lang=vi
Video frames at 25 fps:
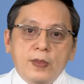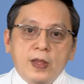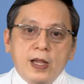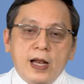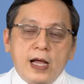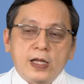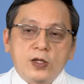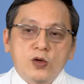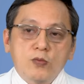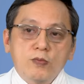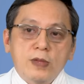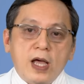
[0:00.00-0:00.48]

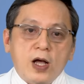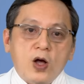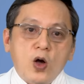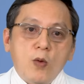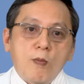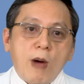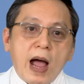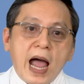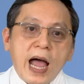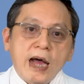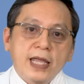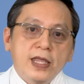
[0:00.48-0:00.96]
là chúng ta có
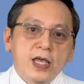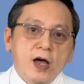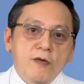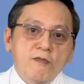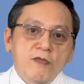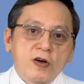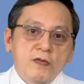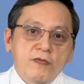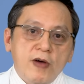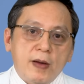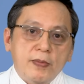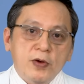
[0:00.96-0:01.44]
ba nhóm
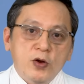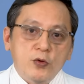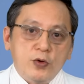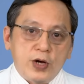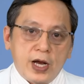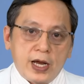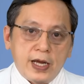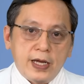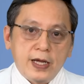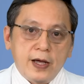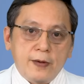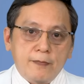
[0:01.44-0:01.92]
phương pháp điều
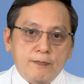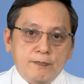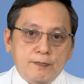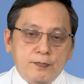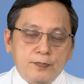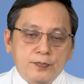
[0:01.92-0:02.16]
trị á,